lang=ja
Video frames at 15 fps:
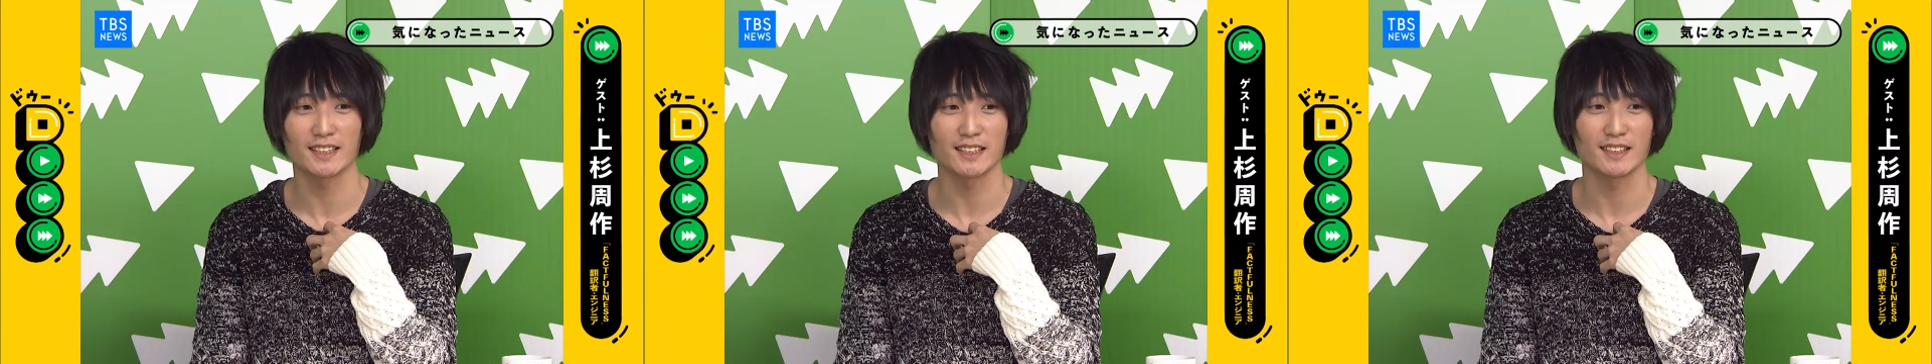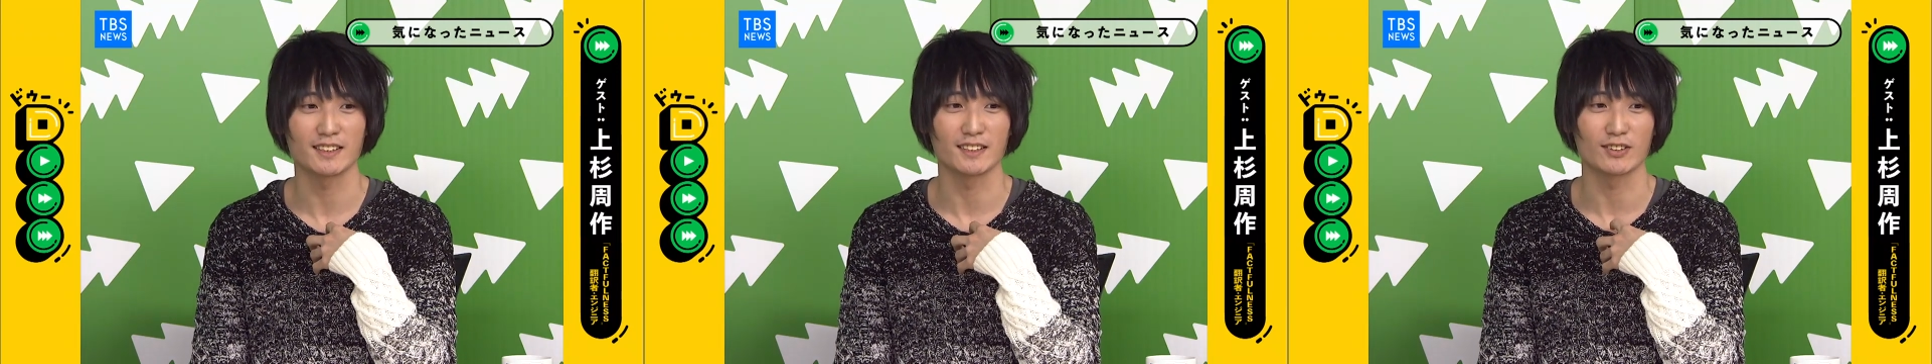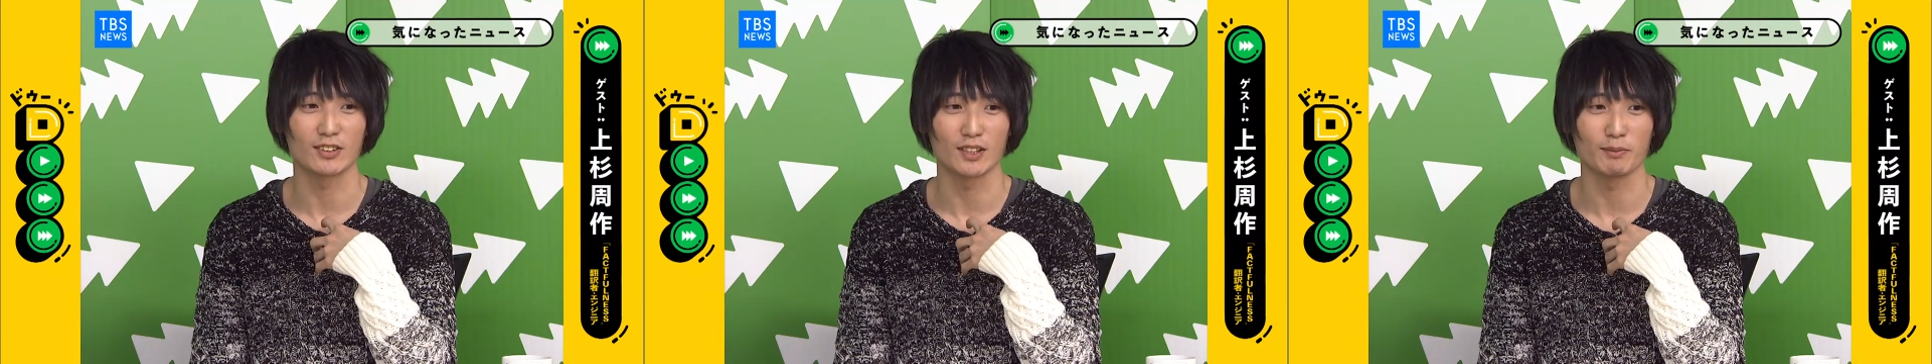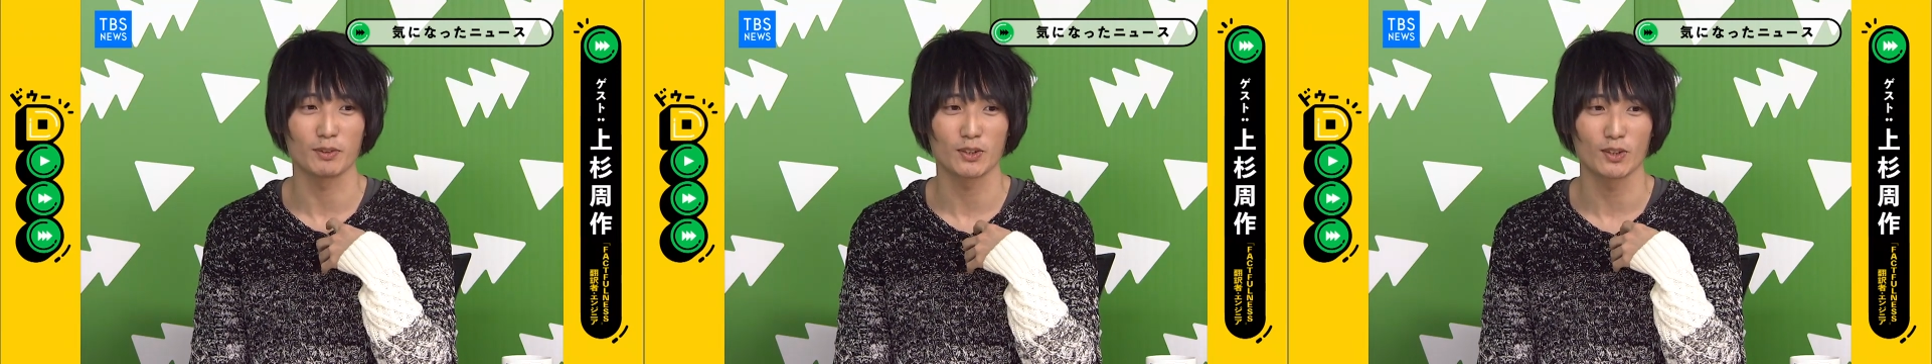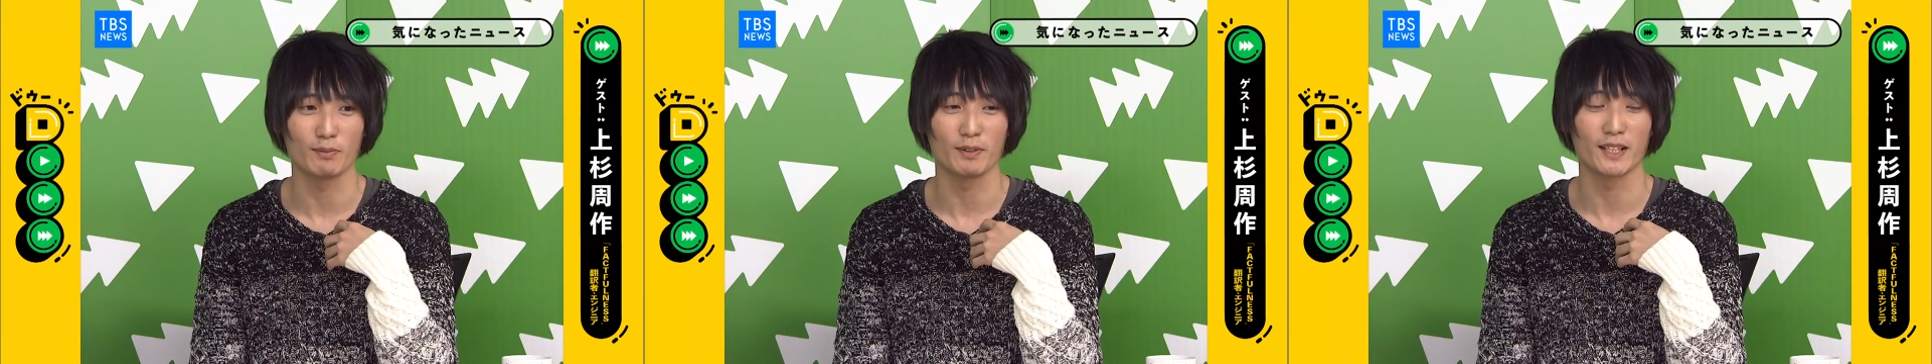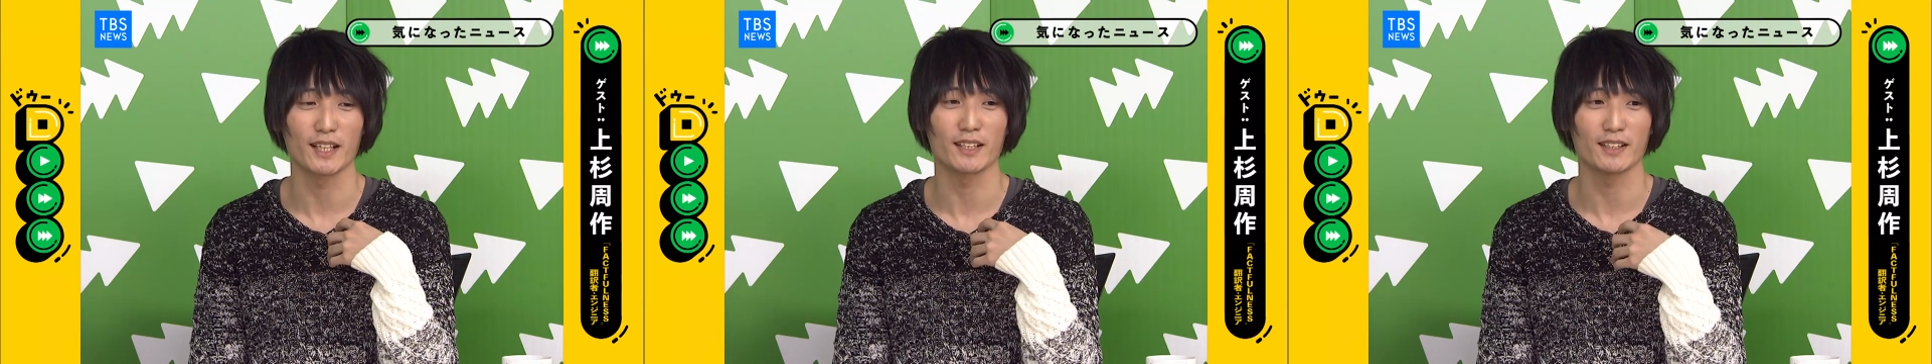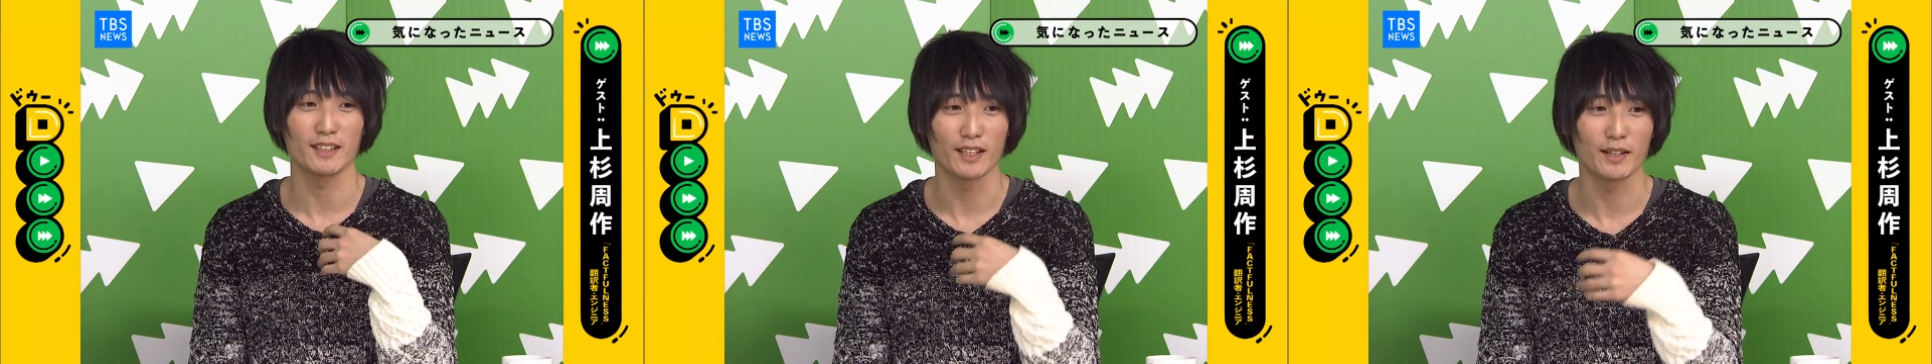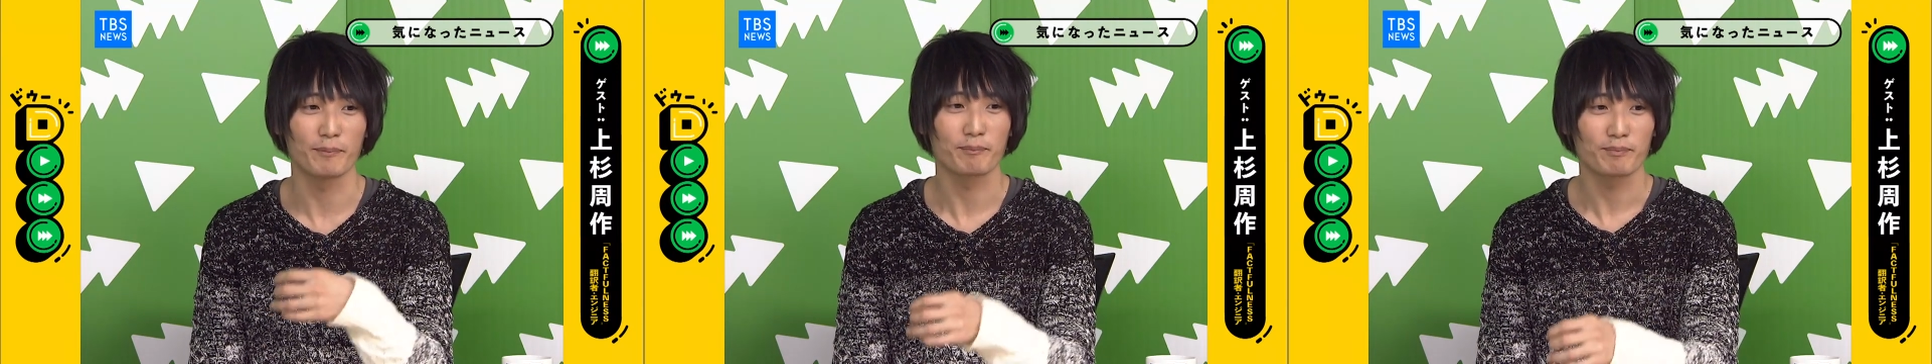進出にとても興味があっ
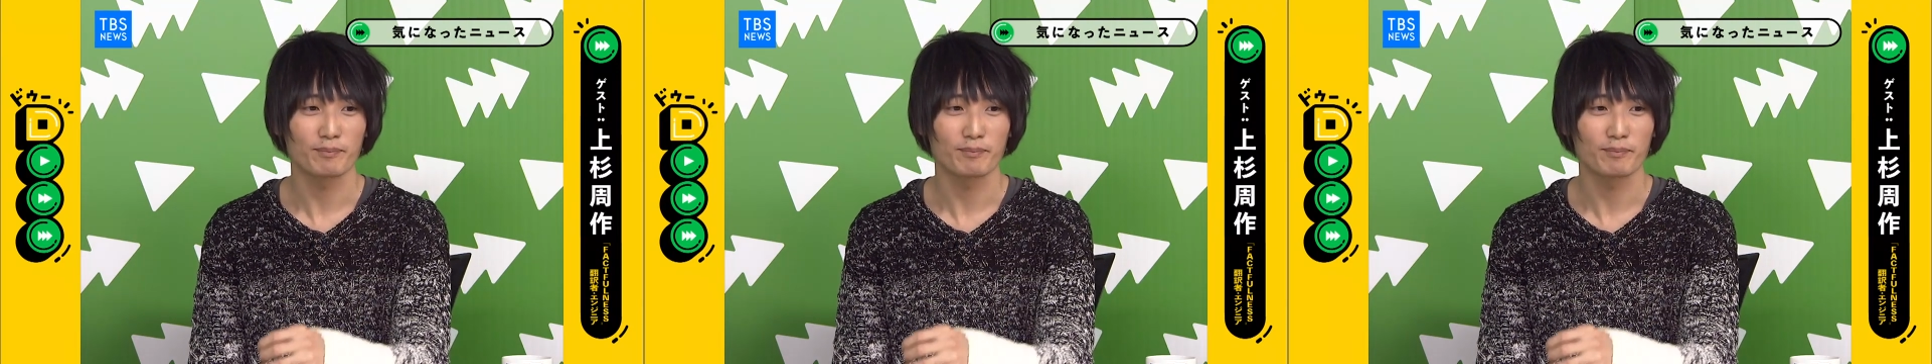て、